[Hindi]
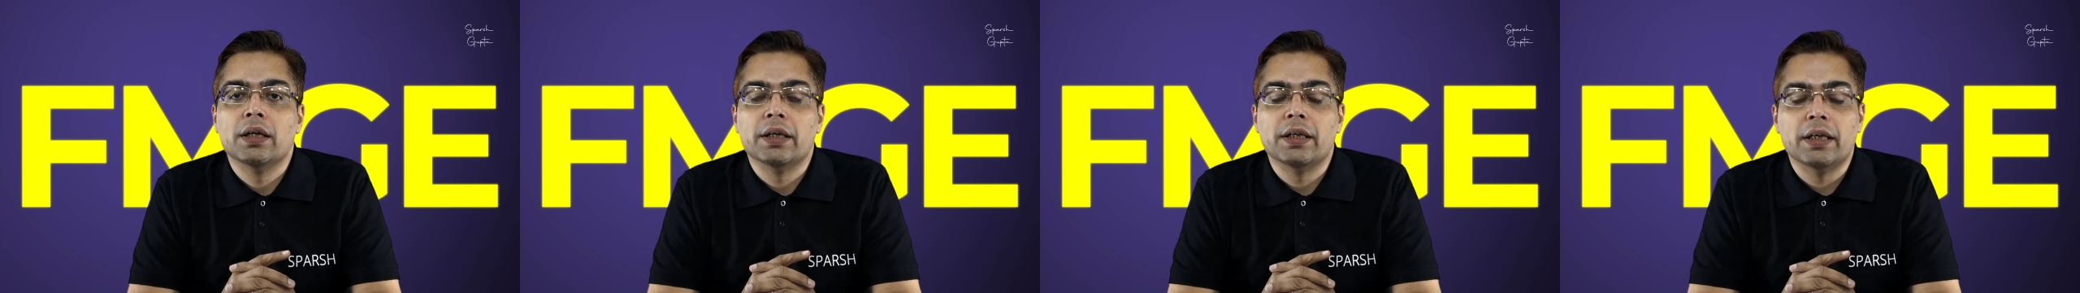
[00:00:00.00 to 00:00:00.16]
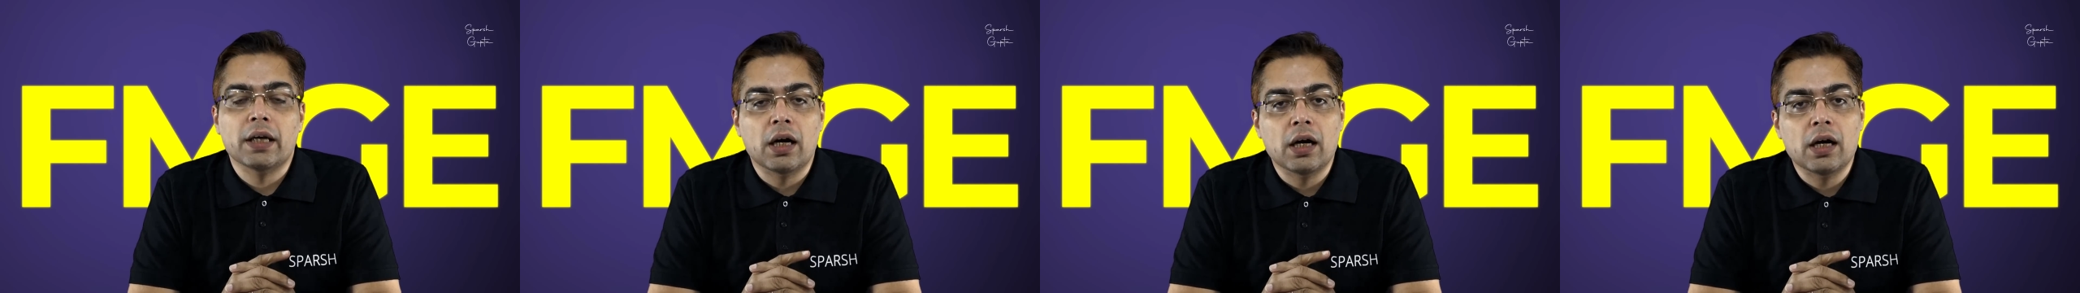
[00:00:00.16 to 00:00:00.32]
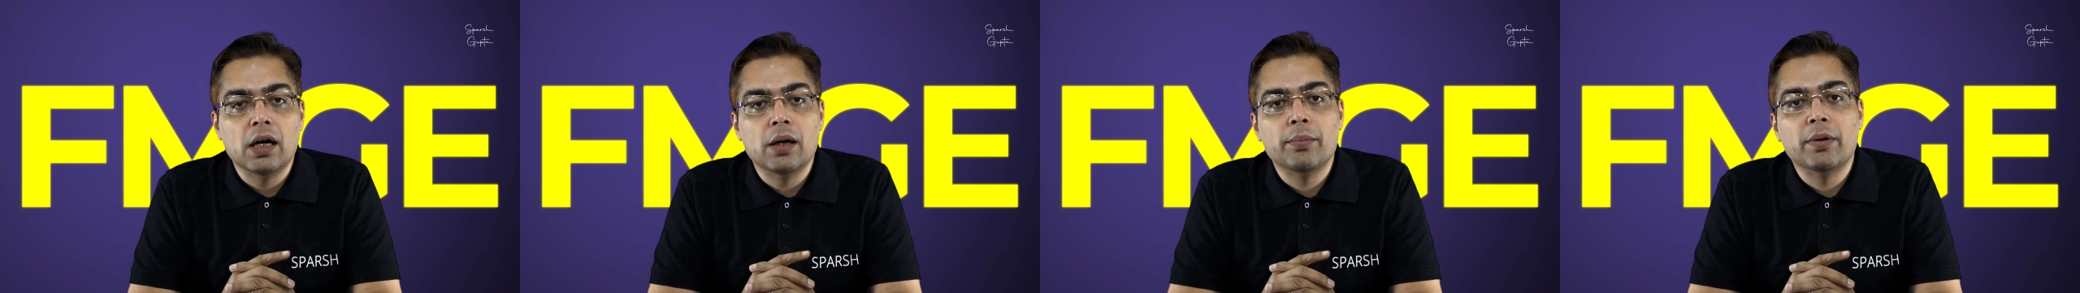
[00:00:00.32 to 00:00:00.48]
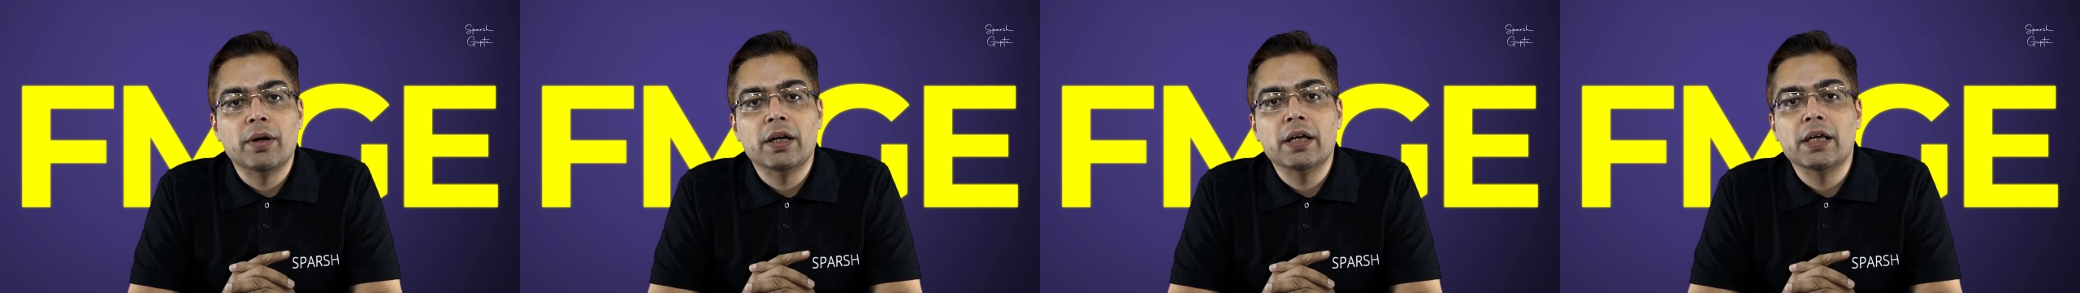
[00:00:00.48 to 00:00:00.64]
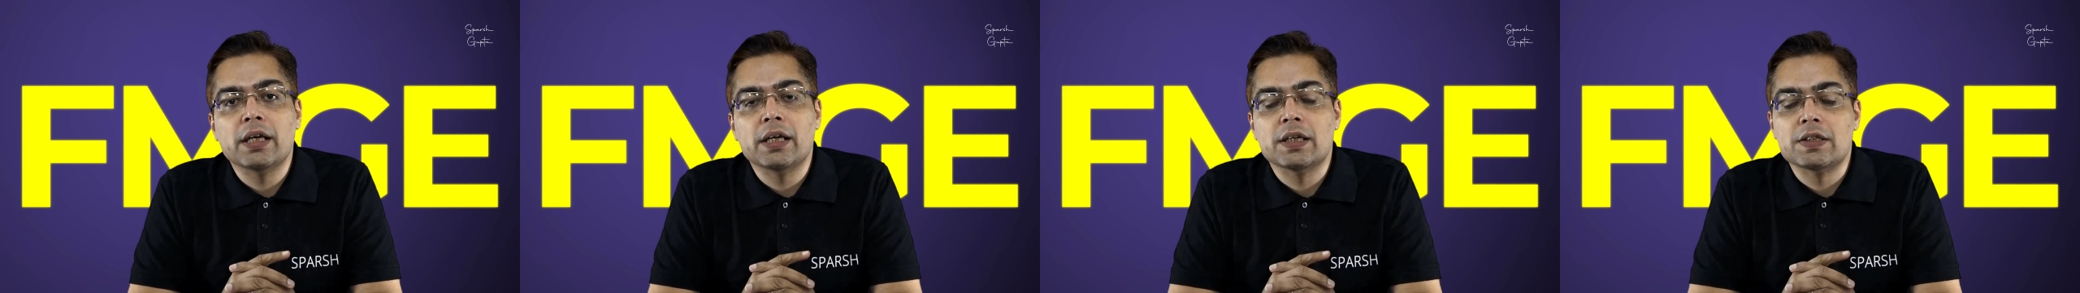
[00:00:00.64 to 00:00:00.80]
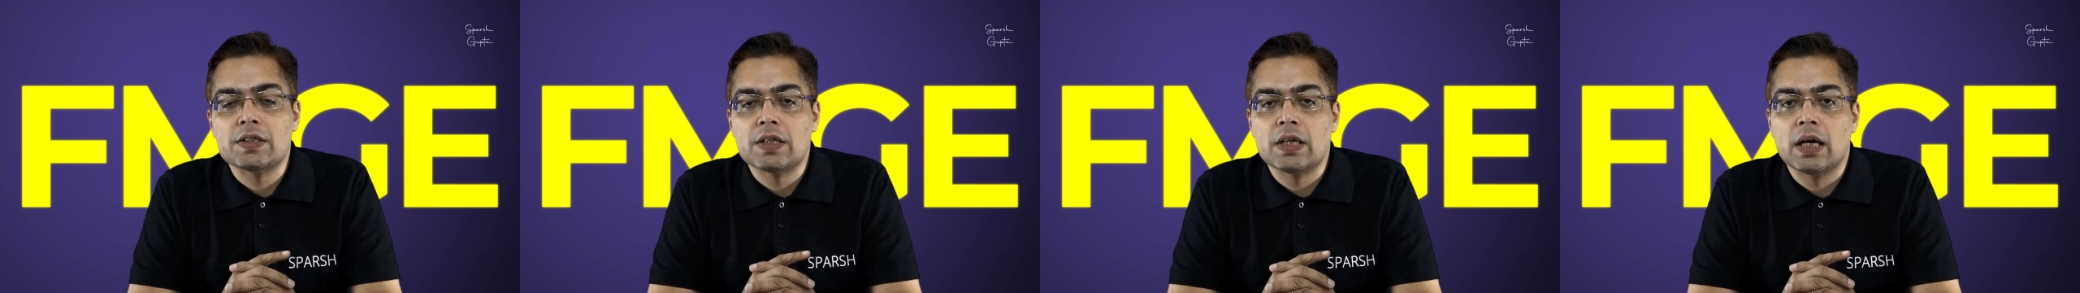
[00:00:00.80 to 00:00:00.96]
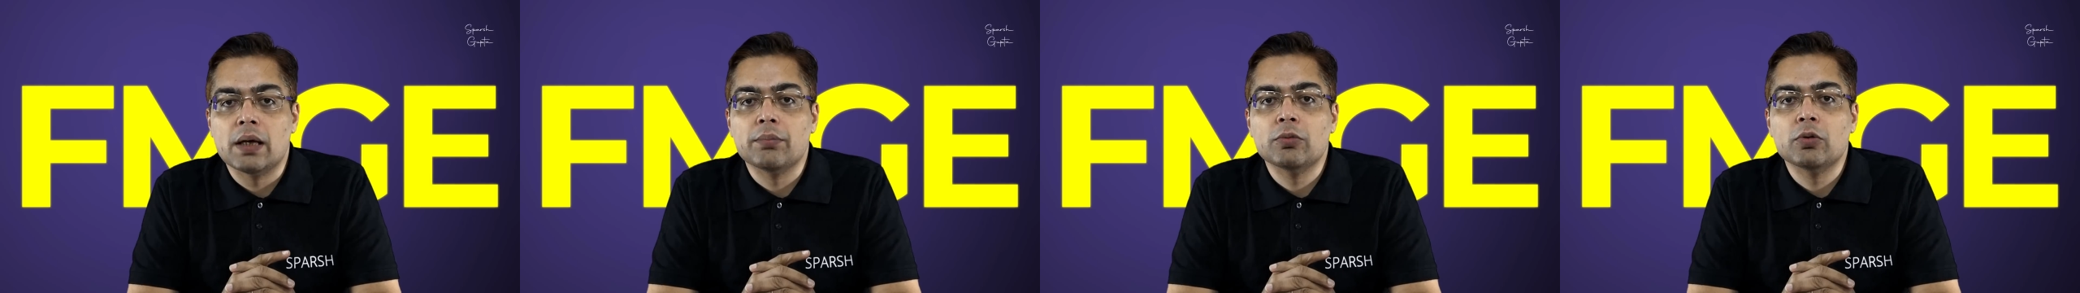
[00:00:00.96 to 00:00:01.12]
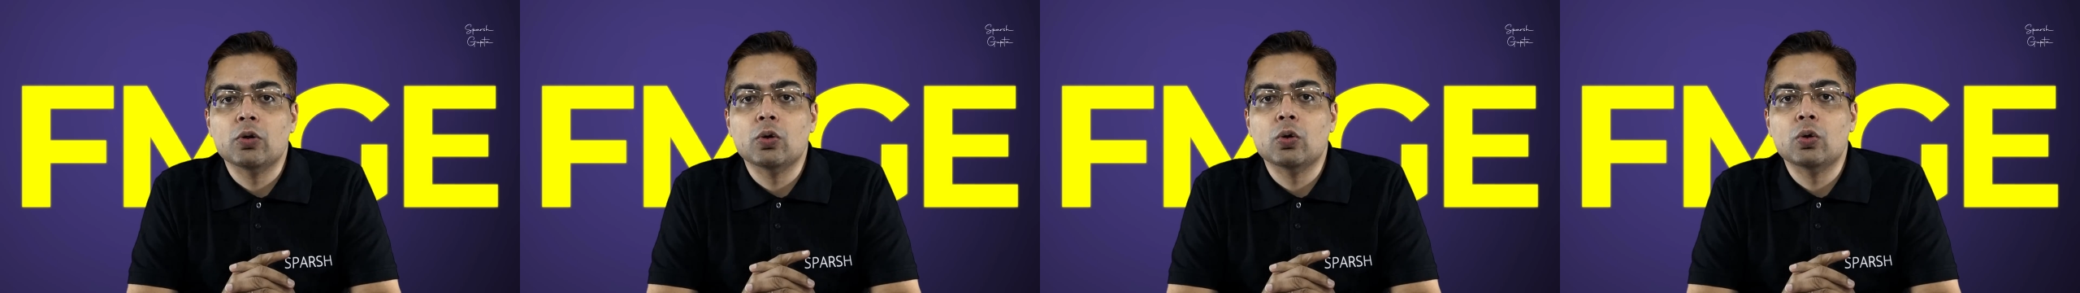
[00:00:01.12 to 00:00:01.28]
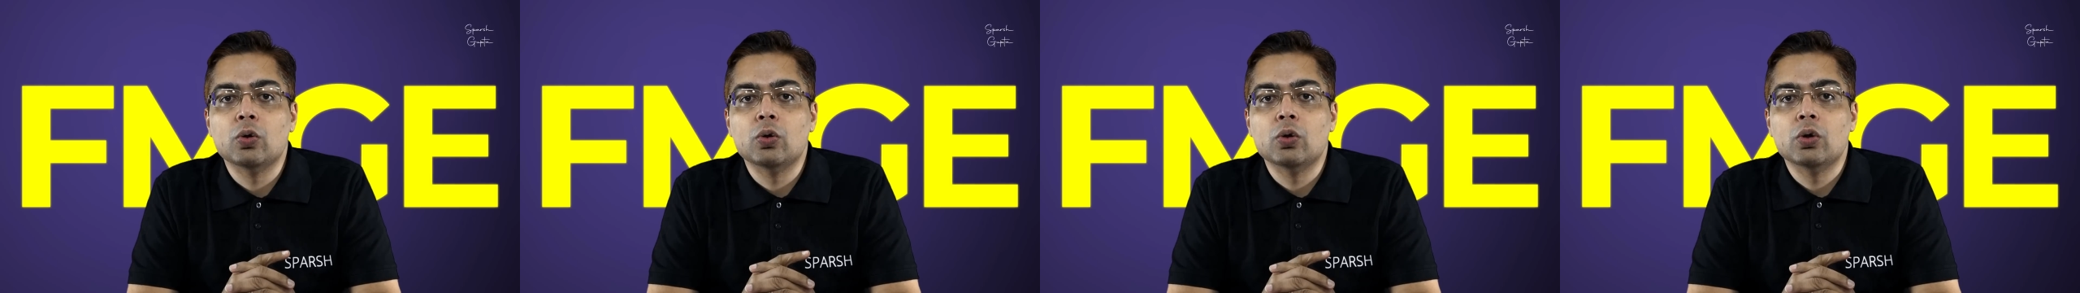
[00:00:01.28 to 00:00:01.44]
क्या हमारे एग्ज़ाम
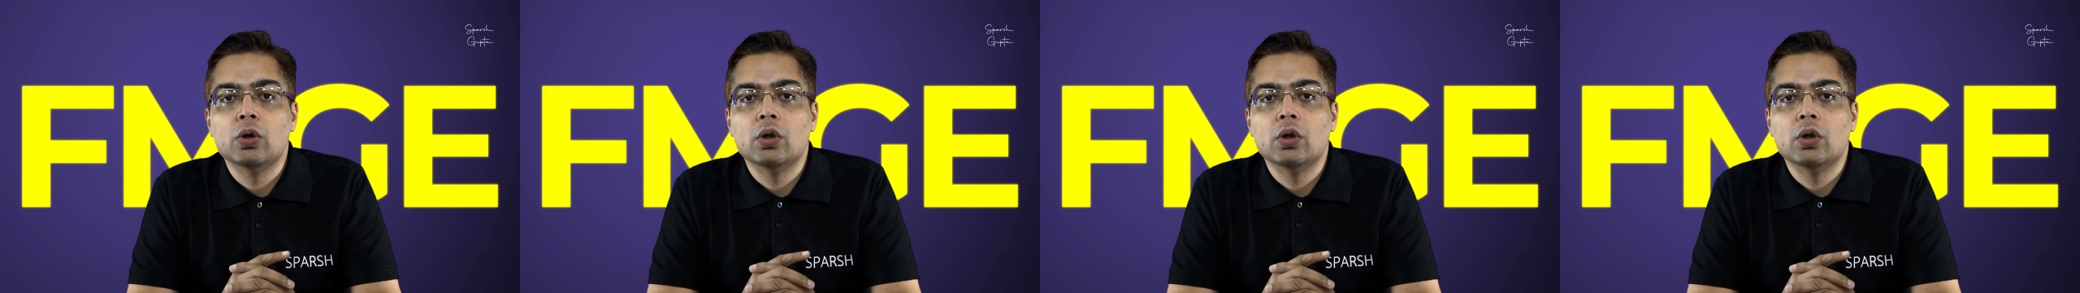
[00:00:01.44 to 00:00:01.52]
को